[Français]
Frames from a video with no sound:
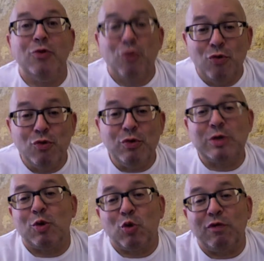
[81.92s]
Du coup, il
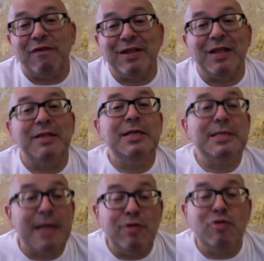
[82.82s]
se retrouve avec des
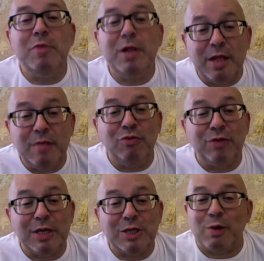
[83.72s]
dizaines de milliers de
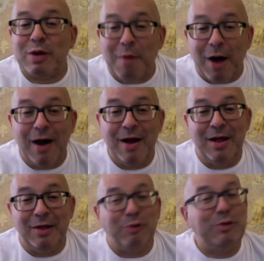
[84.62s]
bouteilles sur les bras
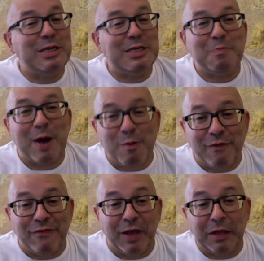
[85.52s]
dont il ne sait pas
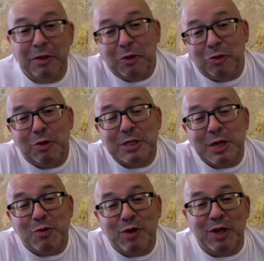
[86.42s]
quoi faire. Il tente de les
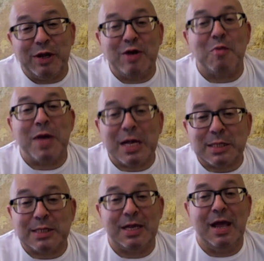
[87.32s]
écouler dans les
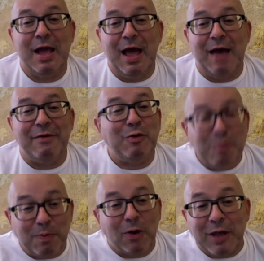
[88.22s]
commerces avec
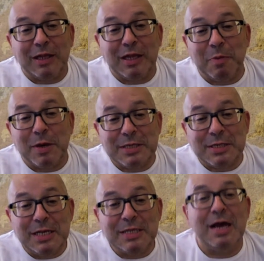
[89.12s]
une pancarte qui
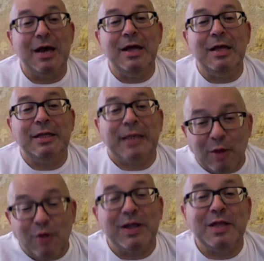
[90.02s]
précise
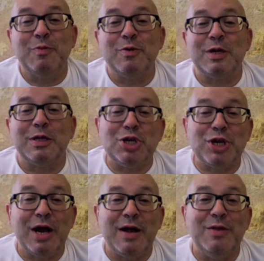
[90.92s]
90% des
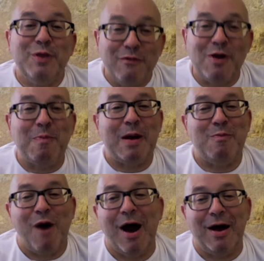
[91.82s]
chats ne veulent pas le
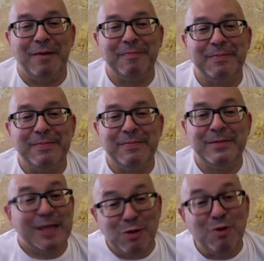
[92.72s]
boire.
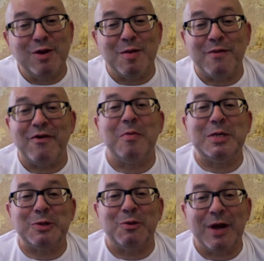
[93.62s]
C'est nul comme
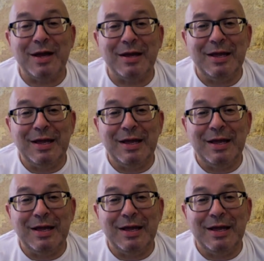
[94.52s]
information. Hein.